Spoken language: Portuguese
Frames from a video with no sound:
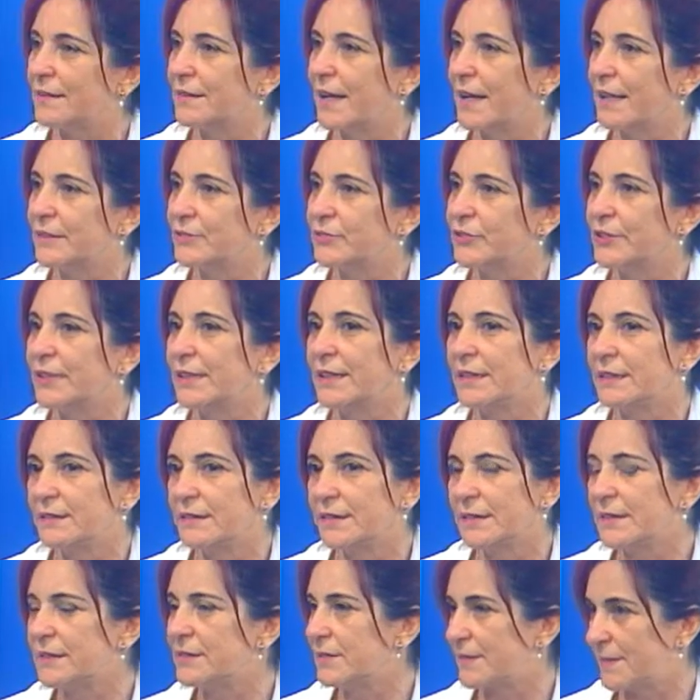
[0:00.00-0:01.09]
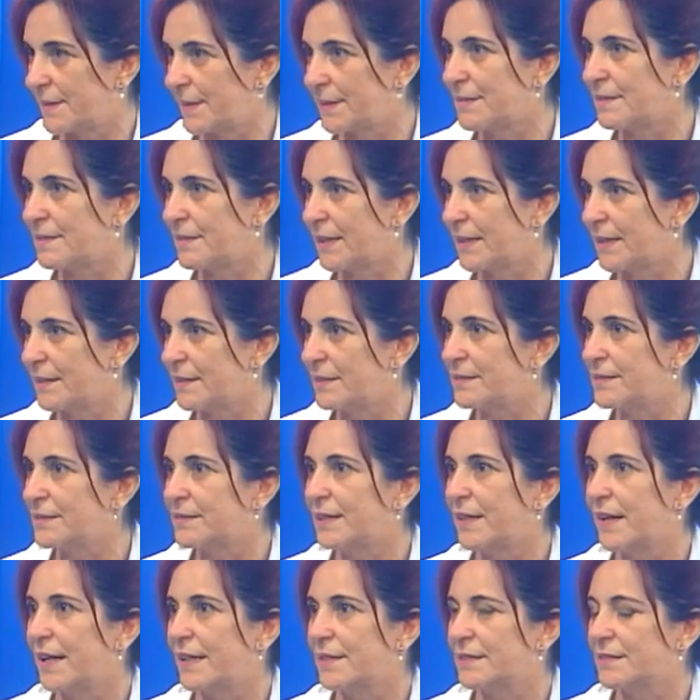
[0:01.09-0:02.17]
idade entre 16
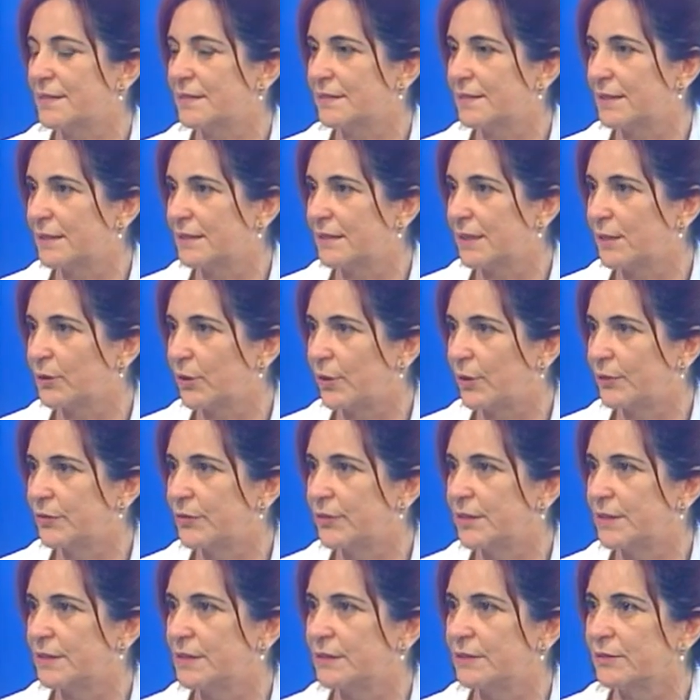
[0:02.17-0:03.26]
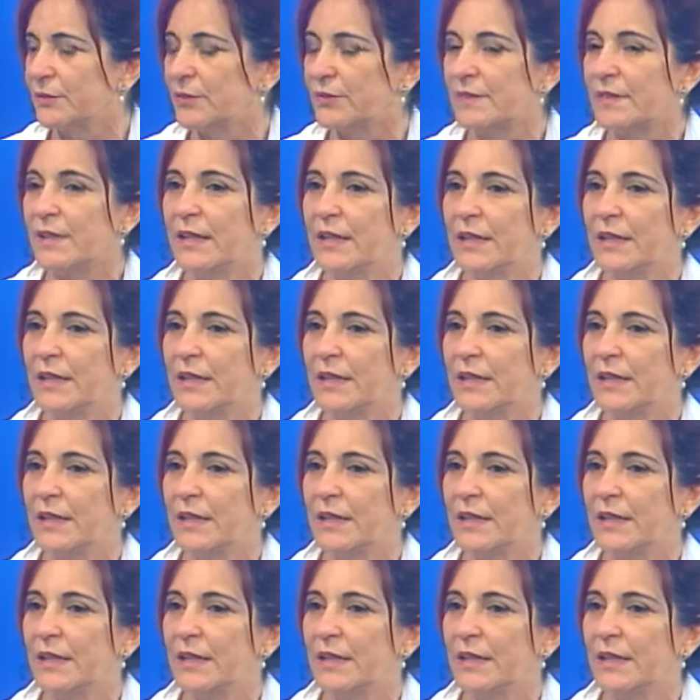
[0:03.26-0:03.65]
a 69 anos.